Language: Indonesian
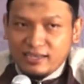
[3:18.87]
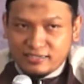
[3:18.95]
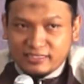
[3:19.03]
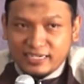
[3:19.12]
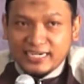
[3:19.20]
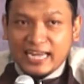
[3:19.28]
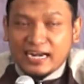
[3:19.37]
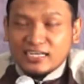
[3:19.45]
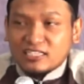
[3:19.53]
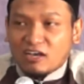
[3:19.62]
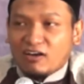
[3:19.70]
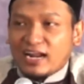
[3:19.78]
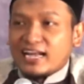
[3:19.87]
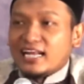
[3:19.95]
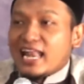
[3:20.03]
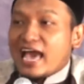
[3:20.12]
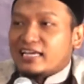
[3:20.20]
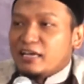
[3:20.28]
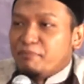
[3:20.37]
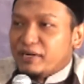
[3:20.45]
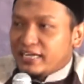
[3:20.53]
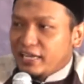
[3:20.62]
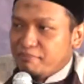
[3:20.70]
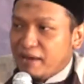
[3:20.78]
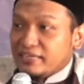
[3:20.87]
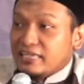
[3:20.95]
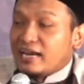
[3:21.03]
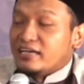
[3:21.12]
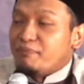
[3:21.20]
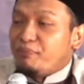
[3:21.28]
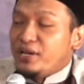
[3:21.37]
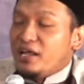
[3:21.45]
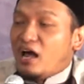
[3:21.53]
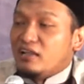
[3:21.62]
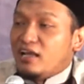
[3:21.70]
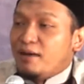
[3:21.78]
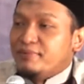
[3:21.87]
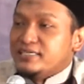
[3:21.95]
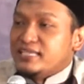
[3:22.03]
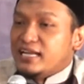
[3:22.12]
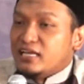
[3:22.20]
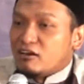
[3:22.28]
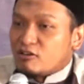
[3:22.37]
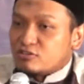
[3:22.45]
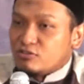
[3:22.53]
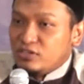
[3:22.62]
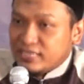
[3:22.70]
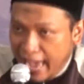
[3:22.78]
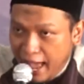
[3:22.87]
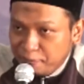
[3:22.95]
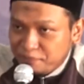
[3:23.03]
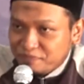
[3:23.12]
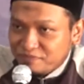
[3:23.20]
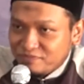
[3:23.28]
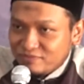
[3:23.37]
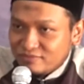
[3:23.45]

istri dari seorang lelaki beriman yang dipilih Allah menjadi rasulnya